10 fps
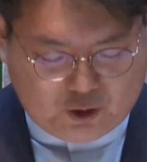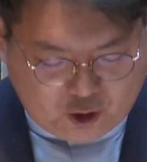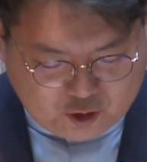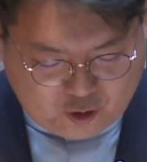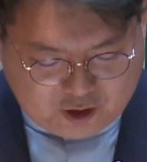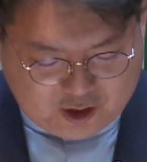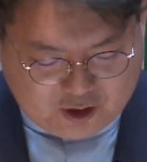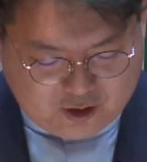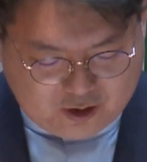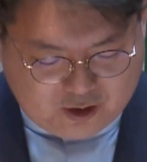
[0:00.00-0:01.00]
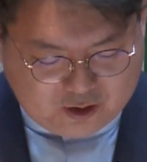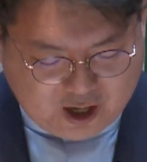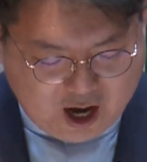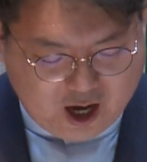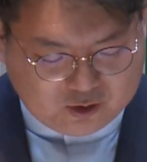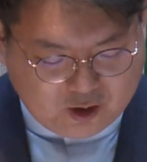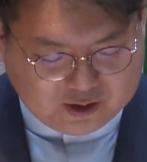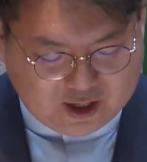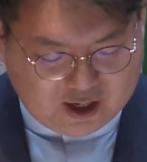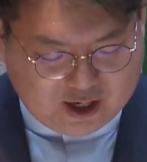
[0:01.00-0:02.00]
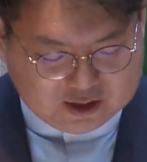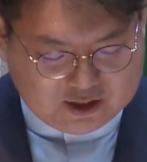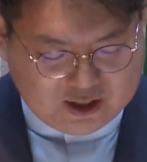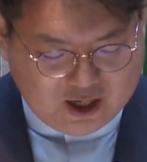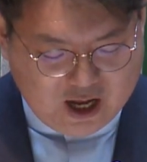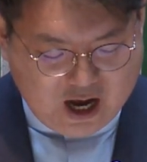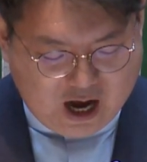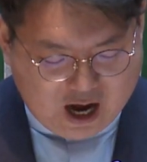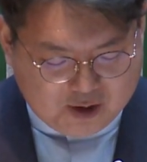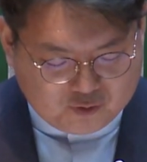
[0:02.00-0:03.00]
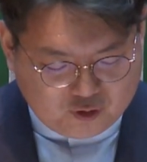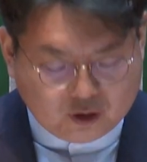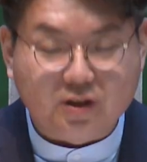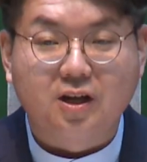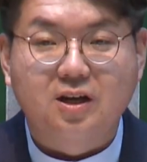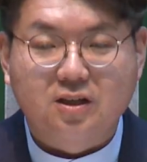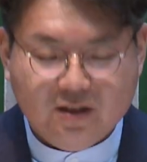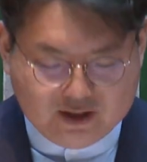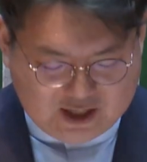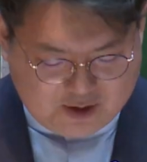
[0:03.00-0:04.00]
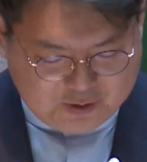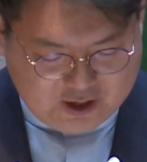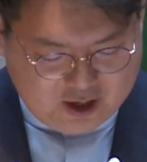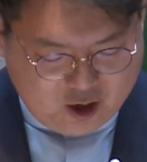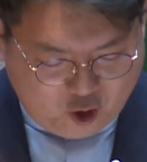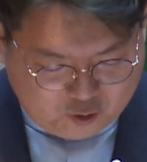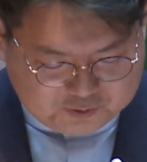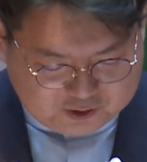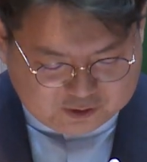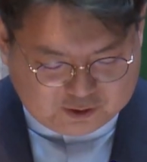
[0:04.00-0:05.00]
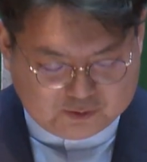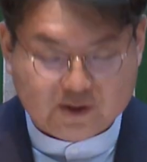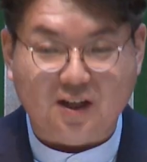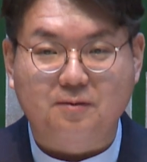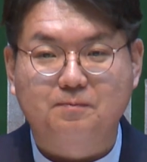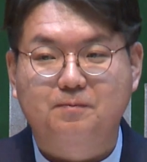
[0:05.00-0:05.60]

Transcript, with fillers: 저녁이 다 될 때까지 아무런 응답이 없었습니다.